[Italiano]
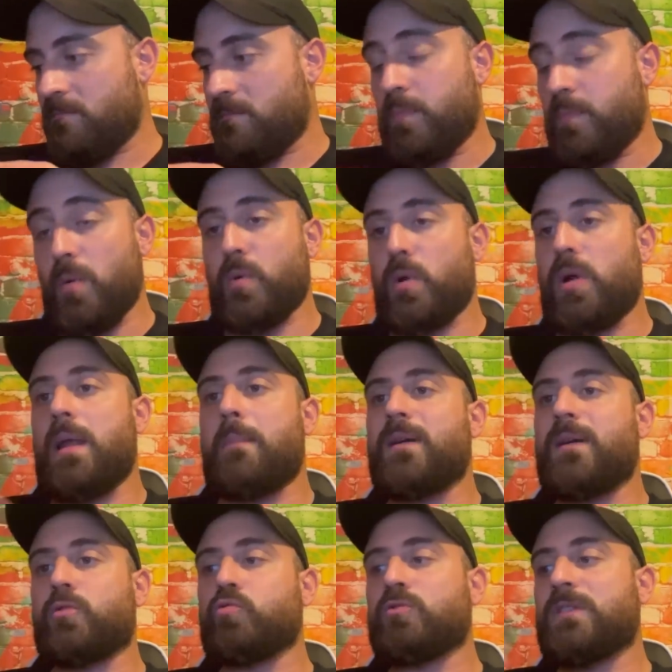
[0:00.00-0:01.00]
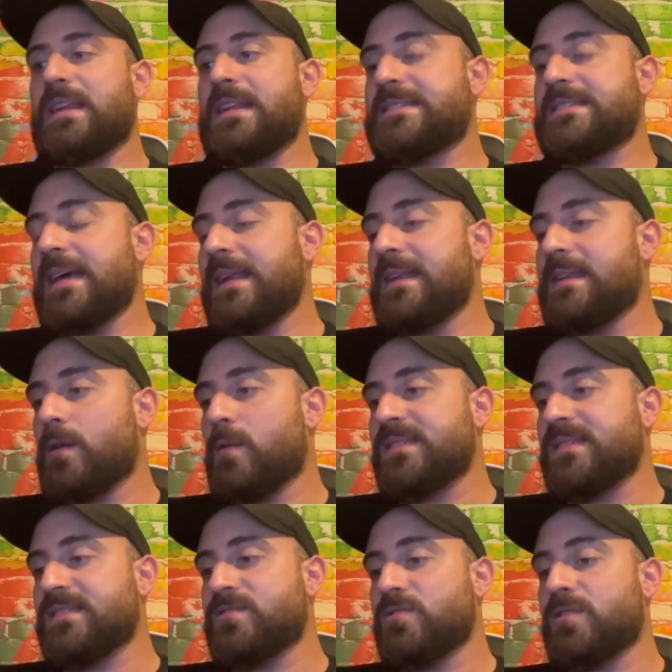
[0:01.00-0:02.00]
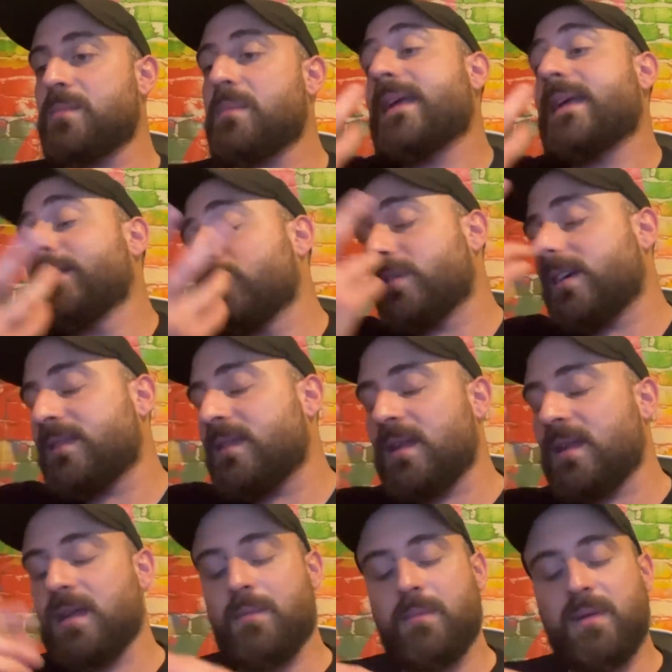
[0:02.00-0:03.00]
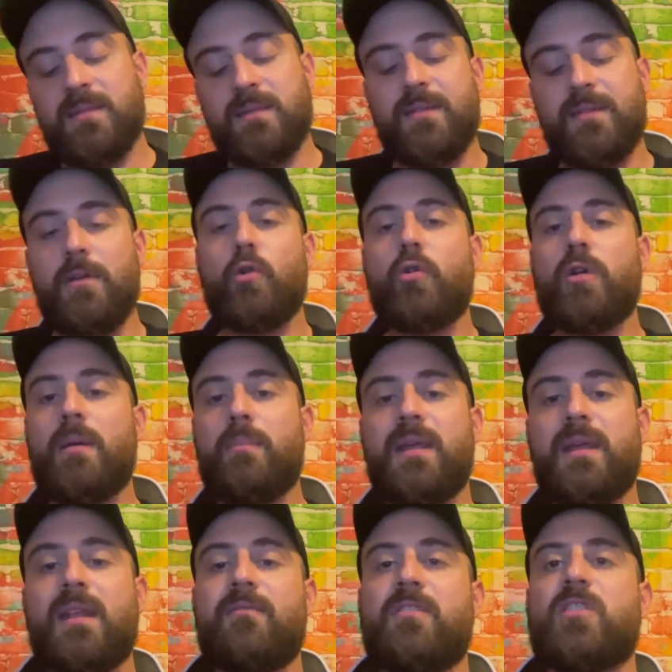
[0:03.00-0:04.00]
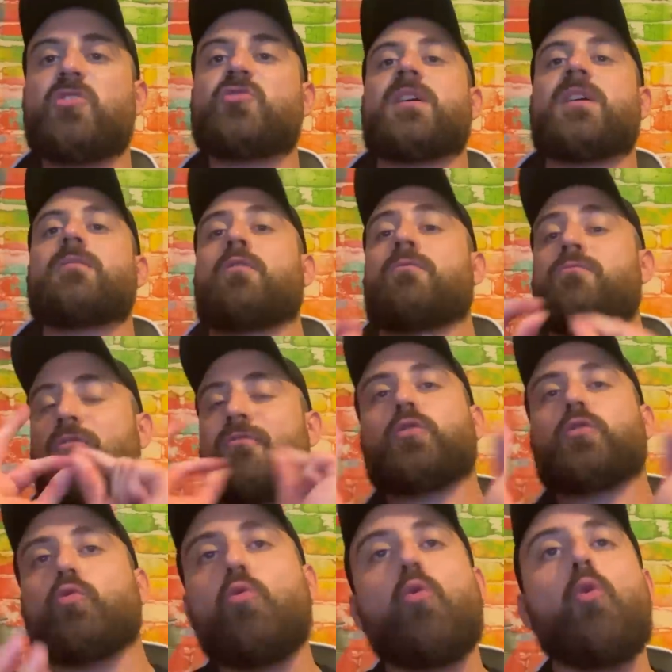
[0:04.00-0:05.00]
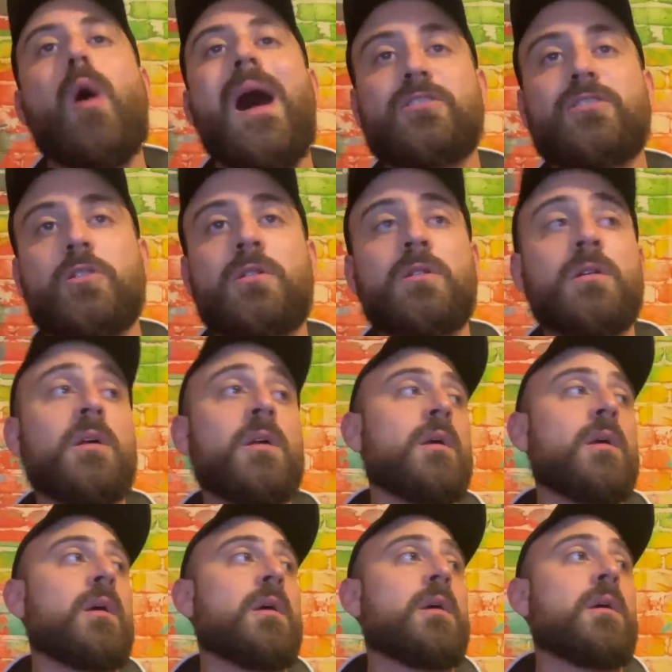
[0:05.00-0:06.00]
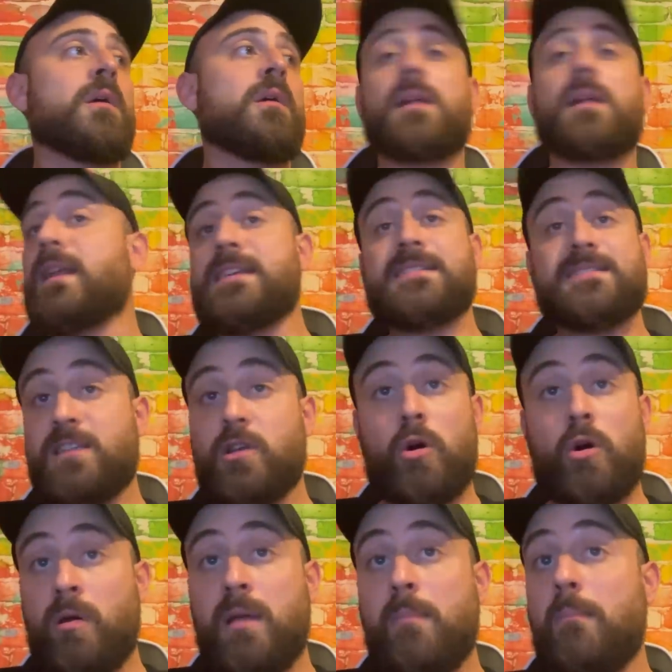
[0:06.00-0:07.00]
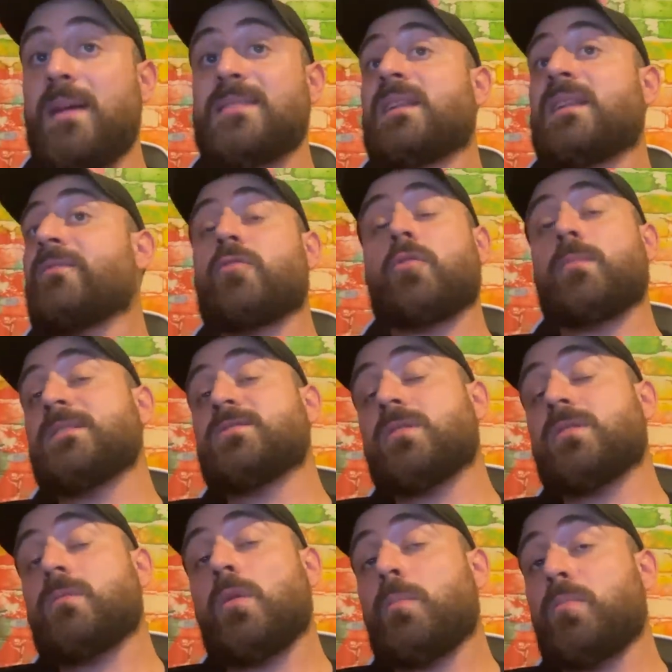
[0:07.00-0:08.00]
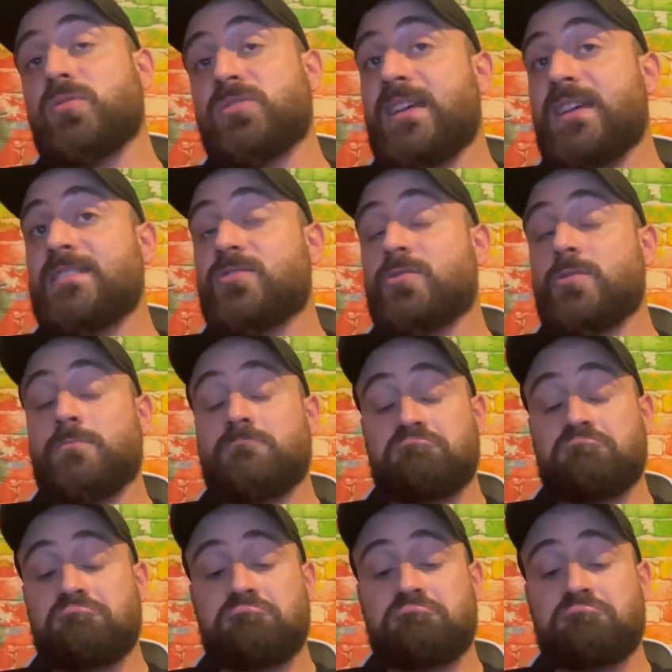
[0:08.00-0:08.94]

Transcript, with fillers: proprio alle battute iniziali di questa sessione di mercato, che tecnicamente deve ancora aprire, vi dicevo, vi ho fatto un quadro realistico in base alle informazioni in mio possesso